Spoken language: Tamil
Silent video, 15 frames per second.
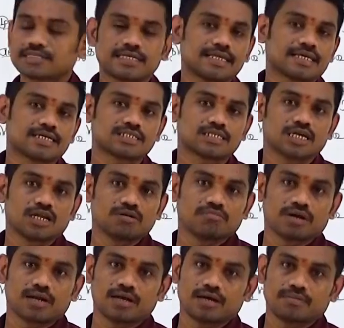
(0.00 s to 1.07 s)
அரசியல்
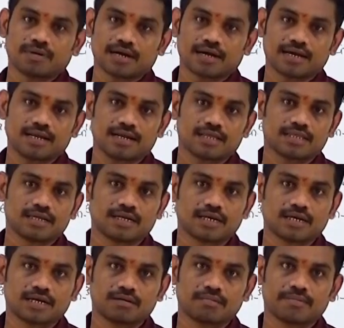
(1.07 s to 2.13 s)
கட்சிகளும் மல மக்கள் நல
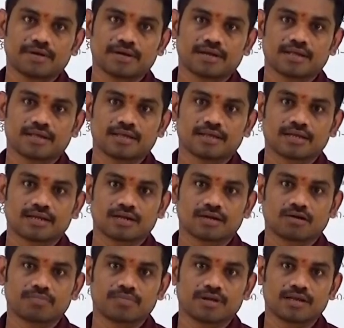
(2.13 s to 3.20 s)
திட்டங்களும் அப்படிங்கிற
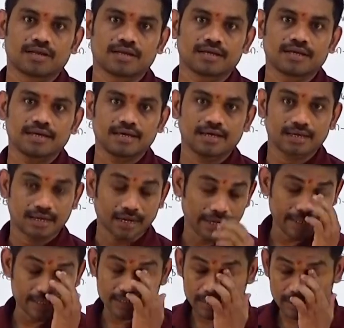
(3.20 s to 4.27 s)
டாப்பிக்கில் இருக்கிற
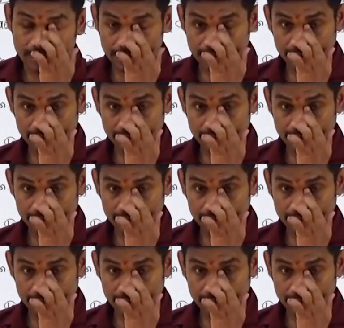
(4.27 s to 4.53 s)
கடைசி